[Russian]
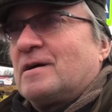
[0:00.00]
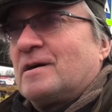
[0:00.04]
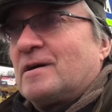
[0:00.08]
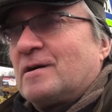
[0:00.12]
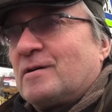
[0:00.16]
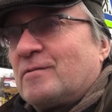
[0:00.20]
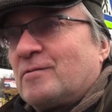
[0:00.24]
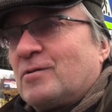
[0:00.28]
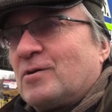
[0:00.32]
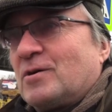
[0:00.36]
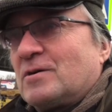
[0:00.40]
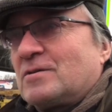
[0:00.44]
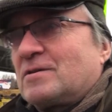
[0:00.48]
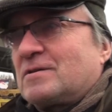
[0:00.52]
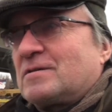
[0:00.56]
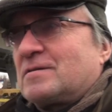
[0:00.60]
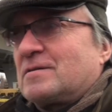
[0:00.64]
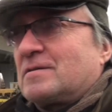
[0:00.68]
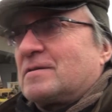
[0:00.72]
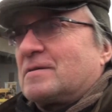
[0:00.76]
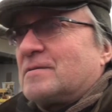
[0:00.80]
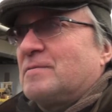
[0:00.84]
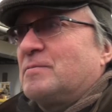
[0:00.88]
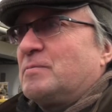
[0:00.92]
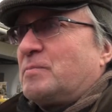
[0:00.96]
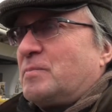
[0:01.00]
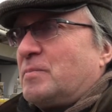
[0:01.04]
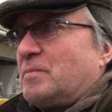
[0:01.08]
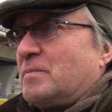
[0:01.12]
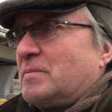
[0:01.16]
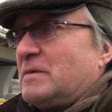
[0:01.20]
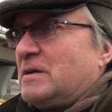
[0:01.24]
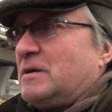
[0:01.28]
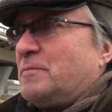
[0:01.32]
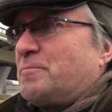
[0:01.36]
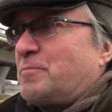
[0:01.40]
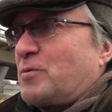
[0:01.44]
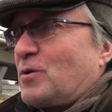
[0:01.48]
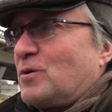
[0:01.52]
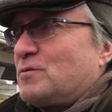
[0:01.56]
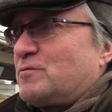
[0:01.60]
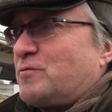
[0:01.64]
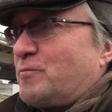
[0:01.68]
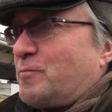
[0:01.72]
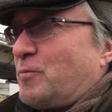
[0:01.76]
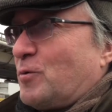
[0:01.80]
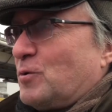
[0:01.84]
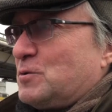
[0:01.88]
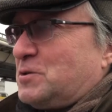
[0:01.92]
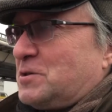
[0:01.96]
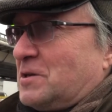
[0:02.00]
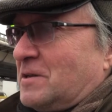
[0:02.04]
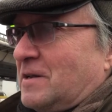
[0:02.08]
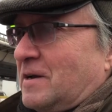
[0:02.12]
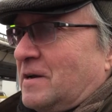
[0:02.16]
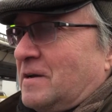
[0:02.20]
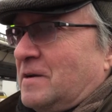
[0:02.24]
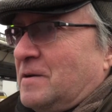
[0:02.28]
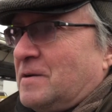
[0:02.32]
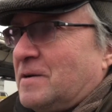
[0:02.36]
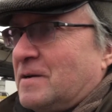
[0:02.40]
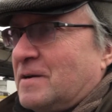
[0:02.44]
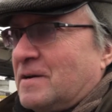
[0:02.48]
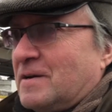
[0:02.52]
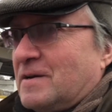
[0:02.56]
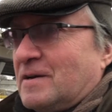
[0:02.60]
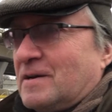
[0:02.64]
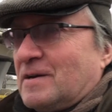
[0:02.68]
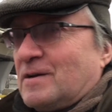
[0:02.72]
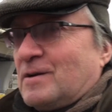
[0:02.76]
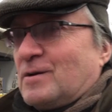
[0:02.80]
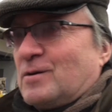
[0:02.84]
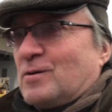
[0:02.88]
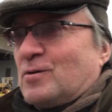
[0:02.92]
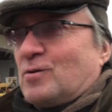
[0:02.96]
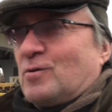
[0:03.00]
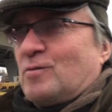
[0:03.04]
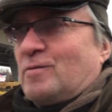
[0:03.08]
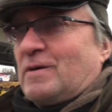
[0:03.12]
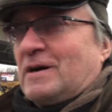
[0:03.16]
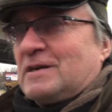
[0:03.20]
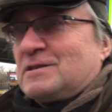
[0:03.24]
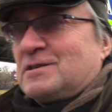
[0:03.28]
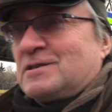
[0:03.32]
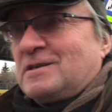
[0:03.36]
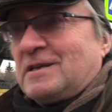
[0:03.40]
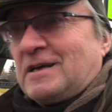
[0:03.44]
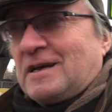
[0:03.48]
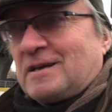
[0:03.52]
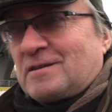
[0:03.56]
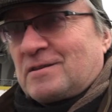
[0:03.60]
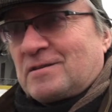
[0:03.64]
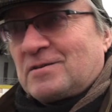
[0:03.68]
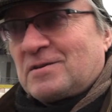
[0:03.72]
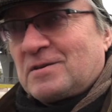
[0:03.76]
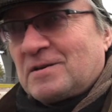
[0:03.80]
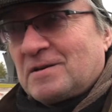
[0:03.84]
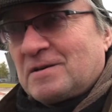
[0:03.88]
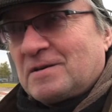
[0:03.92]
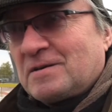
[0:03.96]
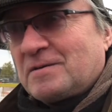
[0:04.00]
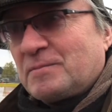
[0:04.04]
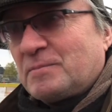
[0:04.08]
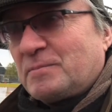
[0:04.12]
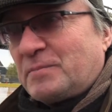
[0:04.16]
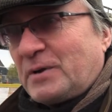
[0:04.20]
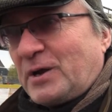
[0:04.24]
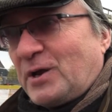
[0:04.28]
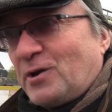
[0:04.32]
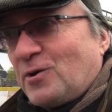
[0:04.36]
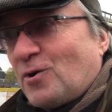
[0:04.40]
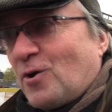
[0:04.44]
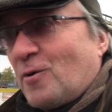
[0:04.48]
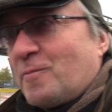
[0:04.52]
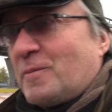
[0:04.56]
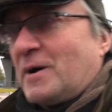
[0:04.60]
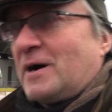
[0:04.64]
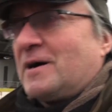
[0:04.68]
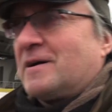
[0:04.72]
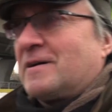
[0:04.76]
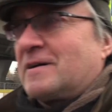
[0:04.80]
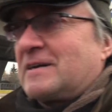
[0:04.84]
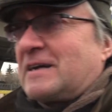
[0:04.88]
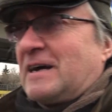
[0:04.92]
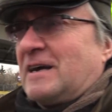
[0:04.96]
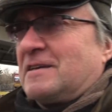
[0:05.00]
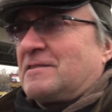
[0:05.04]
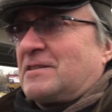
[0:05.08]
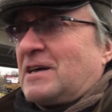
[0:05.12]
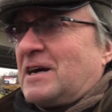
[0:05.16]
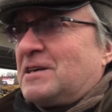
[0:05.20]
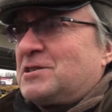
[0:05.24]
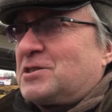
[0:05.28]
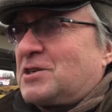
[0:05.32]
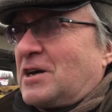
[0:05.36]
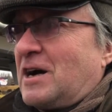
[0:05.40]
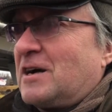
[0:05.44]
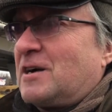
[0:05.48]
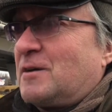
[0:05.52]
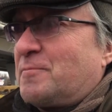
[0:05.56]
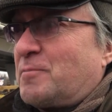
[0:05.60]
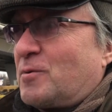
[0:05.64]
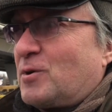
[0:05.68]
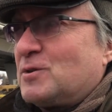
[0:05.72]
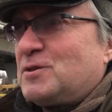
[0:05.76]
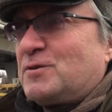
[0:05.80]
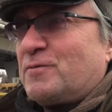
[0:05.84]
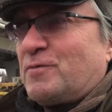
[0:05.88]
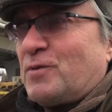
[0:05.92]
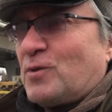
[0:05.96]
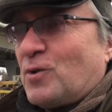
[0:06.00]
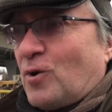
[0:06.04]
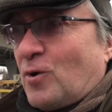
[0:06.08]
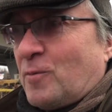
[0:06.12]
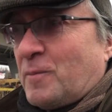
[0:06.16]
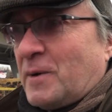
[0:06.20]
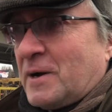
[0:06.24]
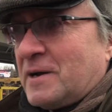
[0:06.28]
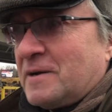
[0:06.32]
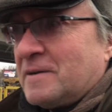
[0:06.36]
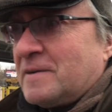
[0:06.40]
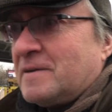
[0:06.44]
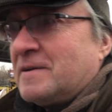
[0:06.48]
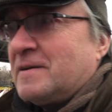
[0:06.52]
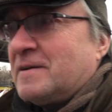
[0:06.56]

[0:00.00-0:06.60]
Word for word: Вот. И против Путина у вас нет приема. Как, так же, как и против лома.